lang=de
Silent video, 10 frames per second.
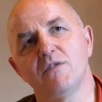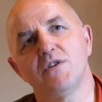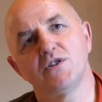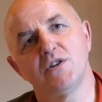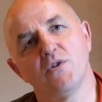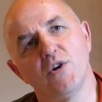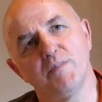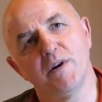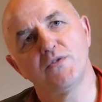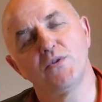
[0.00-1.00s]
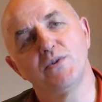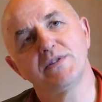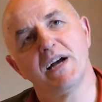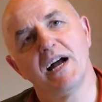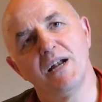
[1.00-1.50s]
wir auch verschiedene Loipen auf der
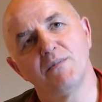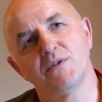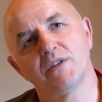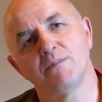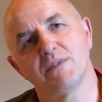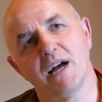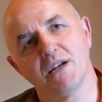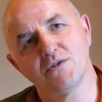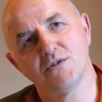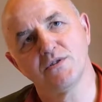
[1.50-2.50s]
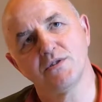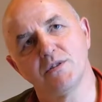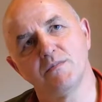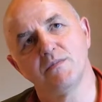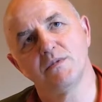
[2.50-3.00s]
Lüsneralm und am Talschluss und
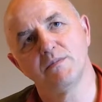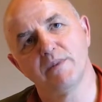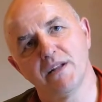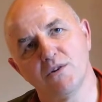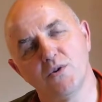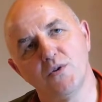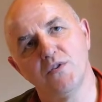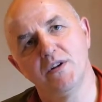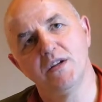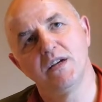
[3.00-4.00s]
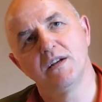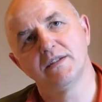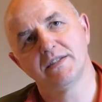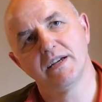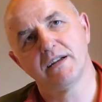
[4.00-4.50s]
am, bei der Kofel.
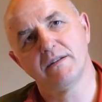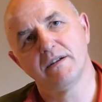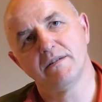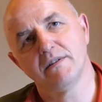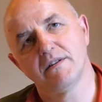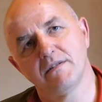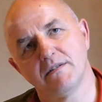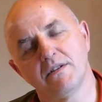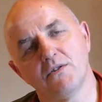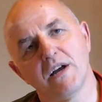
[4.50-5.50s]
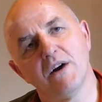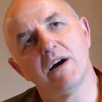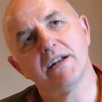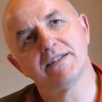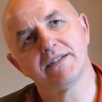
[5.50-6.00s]
Sehr, das sind natürlich
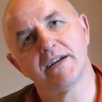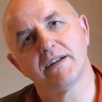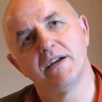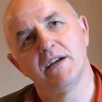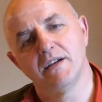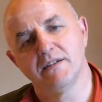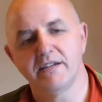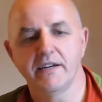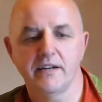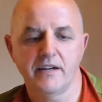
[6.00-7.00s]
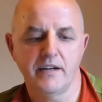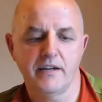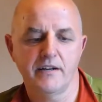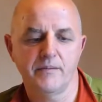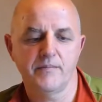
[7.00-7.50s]
auch alle sehr, sehr
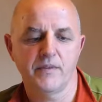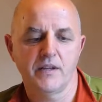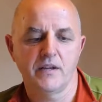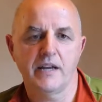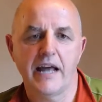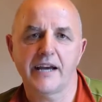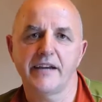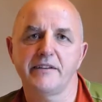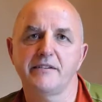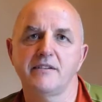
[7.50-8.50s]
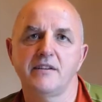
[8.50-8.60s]
äh, lange